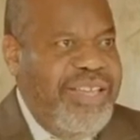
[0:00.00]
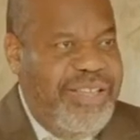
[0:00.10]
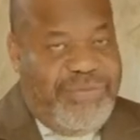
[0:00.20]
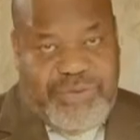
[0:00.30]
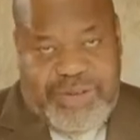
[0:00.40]

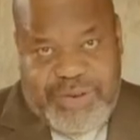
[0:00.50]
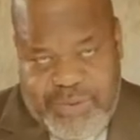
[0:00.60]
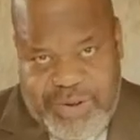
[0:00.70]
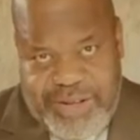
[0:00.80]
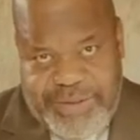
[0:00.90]
il faut qu'il
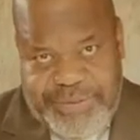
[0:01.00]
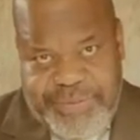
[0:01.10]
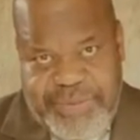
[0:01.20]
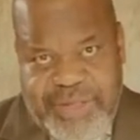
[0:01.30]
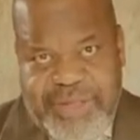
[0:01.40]
croie.
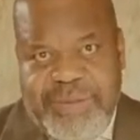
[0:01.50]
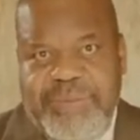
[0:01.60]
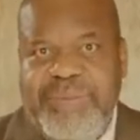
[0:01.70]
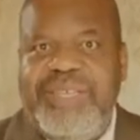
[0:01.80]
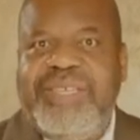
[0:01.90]

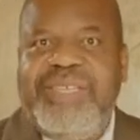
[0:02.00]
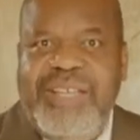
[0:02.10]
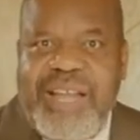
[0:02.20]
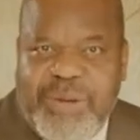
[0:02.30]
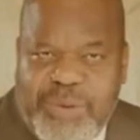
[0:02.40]
Mais
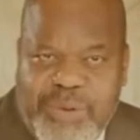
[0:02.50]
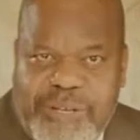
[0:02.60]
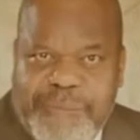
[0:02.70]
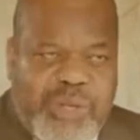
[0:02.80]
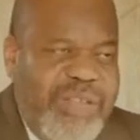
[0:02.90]
s'il a cru,
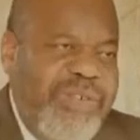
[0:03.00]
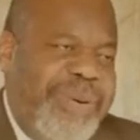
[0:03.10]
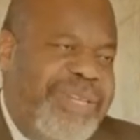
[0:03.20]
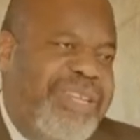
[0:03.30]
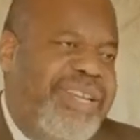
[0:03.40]
ça ne veut
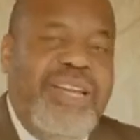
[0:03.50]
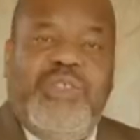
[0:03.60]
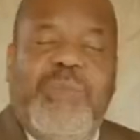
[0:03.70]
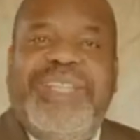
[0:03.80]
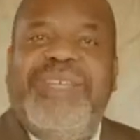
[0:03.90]
pas dire qu'il a
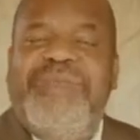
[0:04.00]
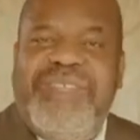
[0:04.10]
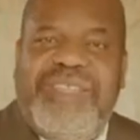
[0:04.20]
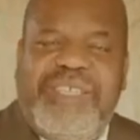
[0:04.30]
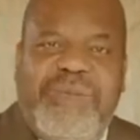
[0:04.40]
reçu le baptême du
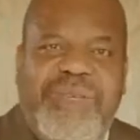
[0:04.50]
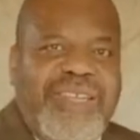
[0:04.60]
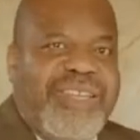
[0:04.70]
Saint-Esprit.